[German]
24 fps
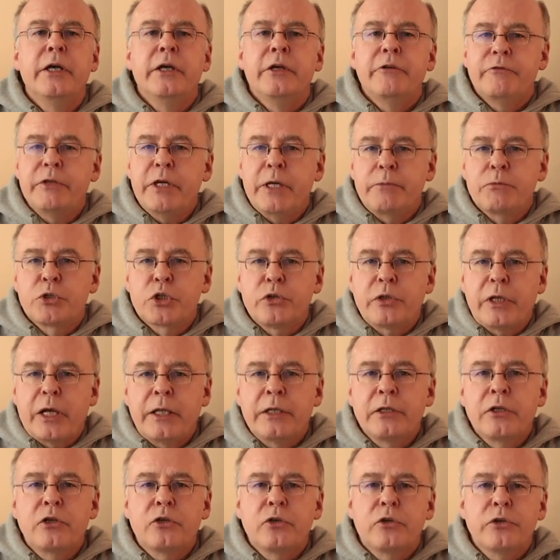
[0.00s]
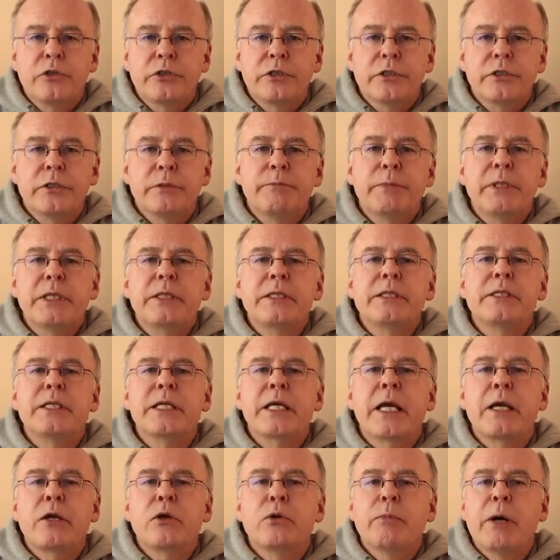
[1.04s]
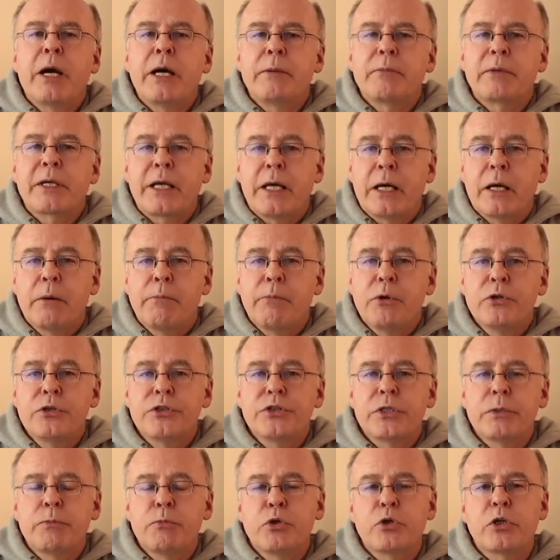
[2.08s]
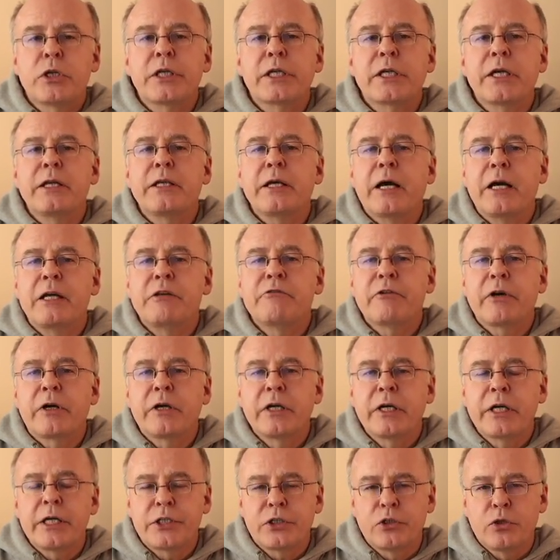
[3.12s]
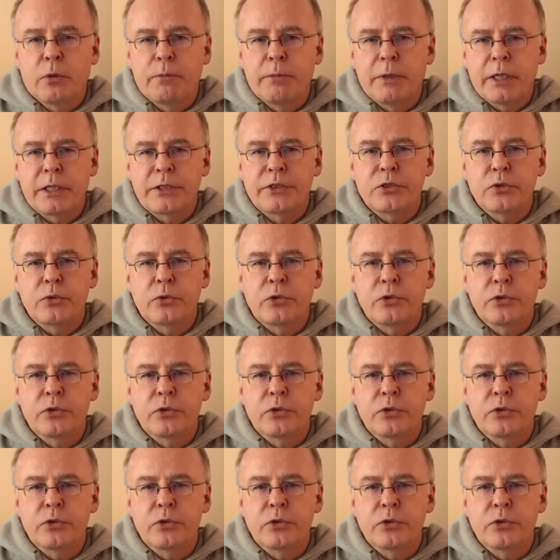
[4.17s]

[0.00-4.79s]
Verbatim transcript: Wie eben schon angedeutet, bieten sie gegenüber einem Kerbholz die Möglichkeit, einfache Rechenoperationen